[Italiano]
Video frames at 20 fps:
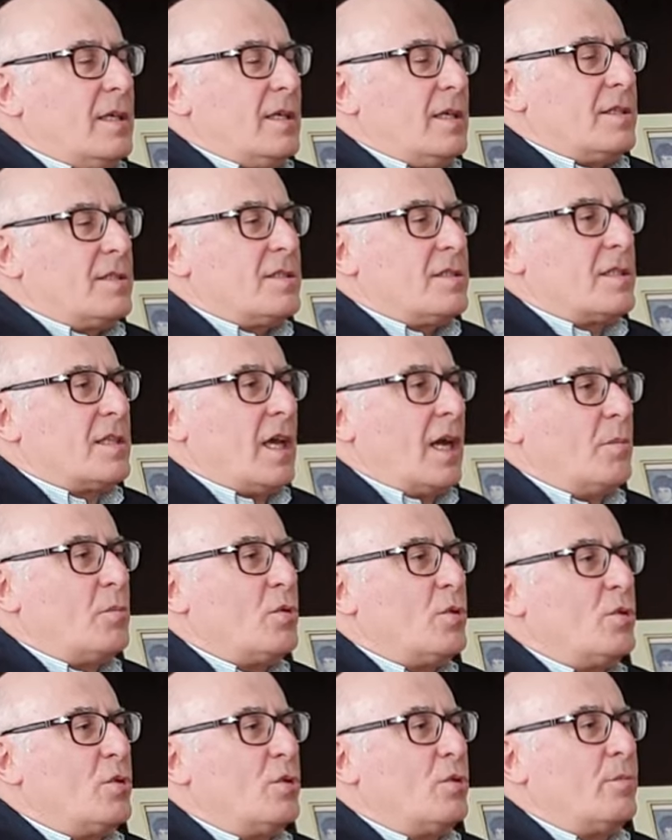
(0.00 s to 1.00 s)

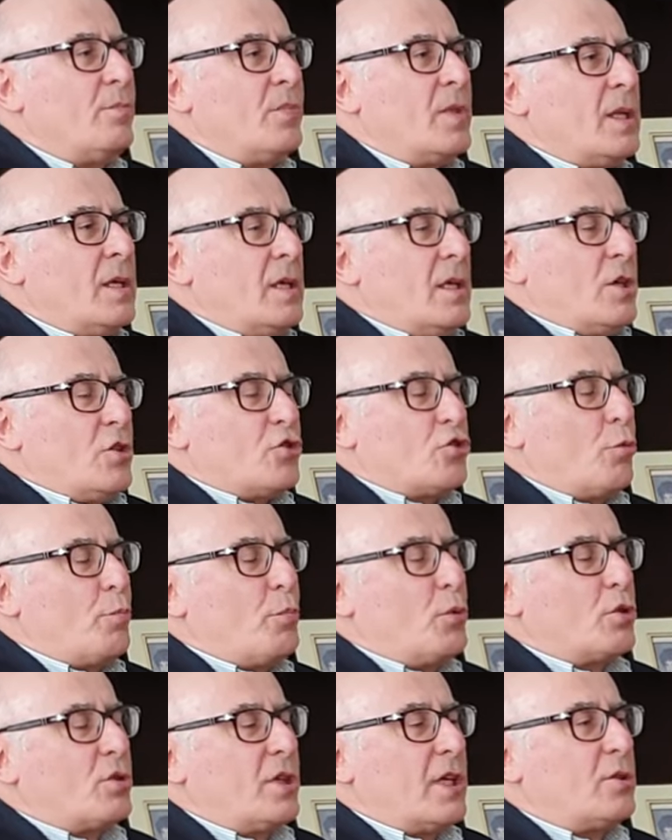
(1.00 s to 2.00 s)
Stiamo
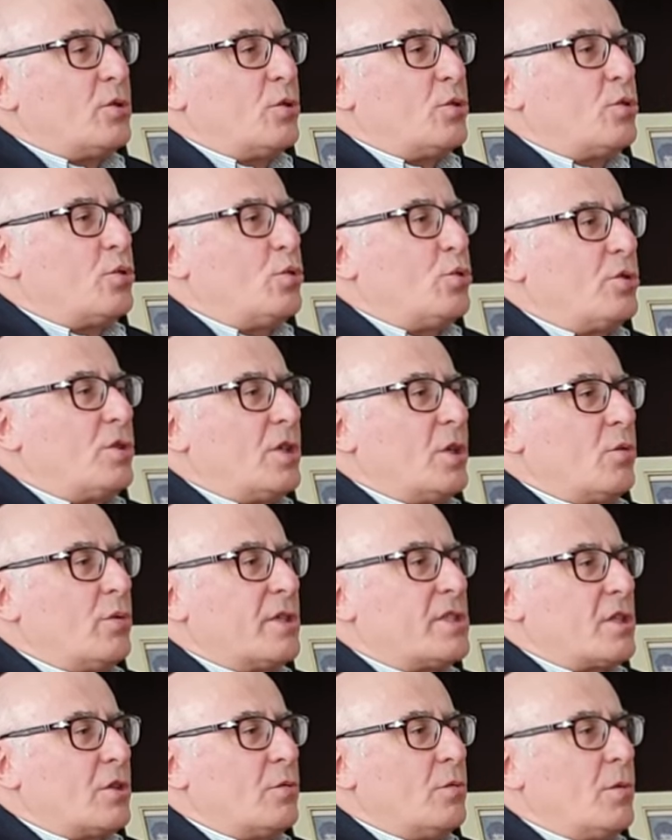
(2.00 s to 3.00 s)
sopportando tutti questo